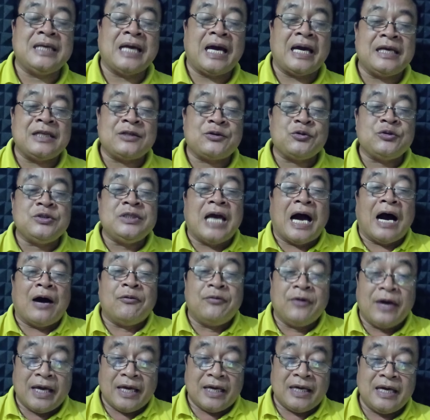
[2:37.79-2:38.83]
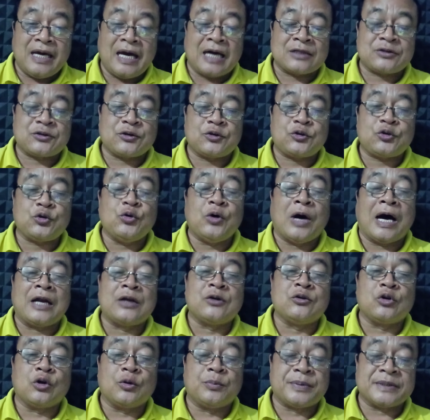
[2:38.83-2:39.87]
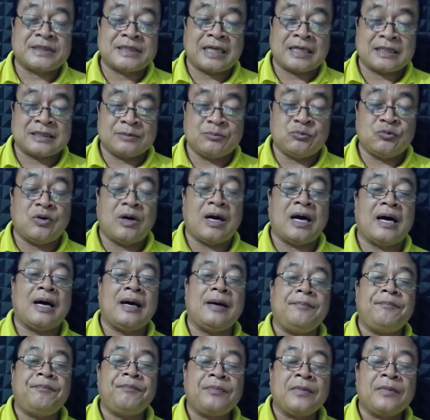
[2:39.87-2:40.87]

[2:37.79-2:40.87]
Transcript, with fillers: yaitu Yahweh atau Tuhan Nuru Besar semua